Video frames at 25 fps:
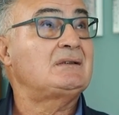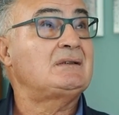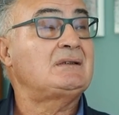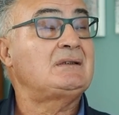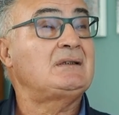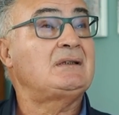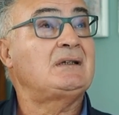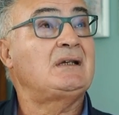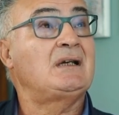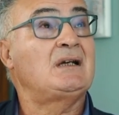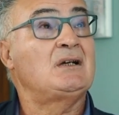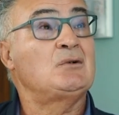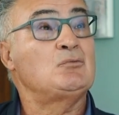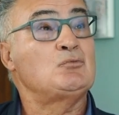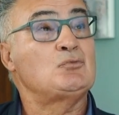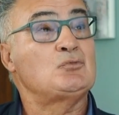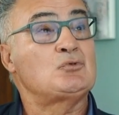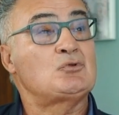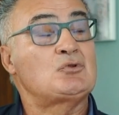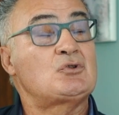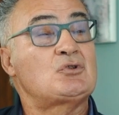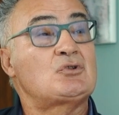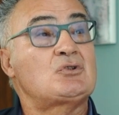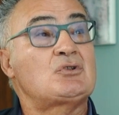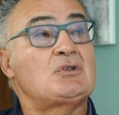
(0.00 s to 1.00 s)

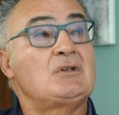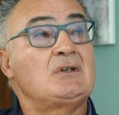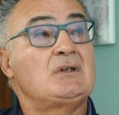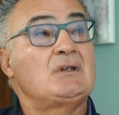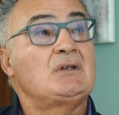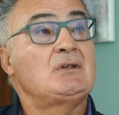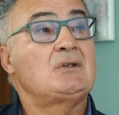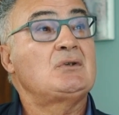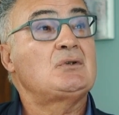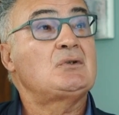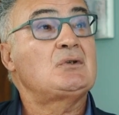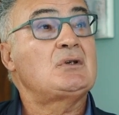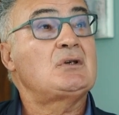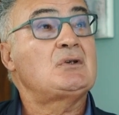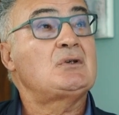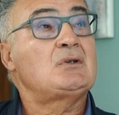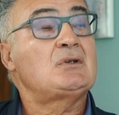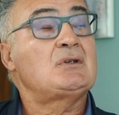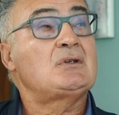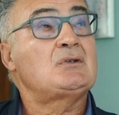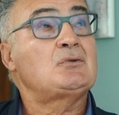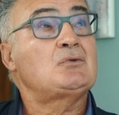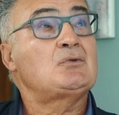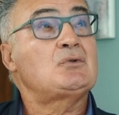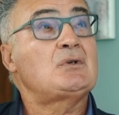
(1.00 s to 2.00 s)
digamos,
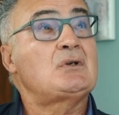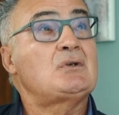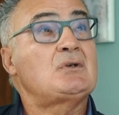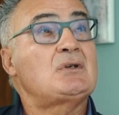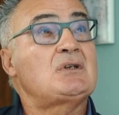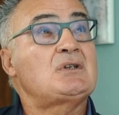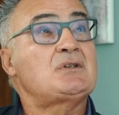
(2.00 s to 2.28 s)
uh,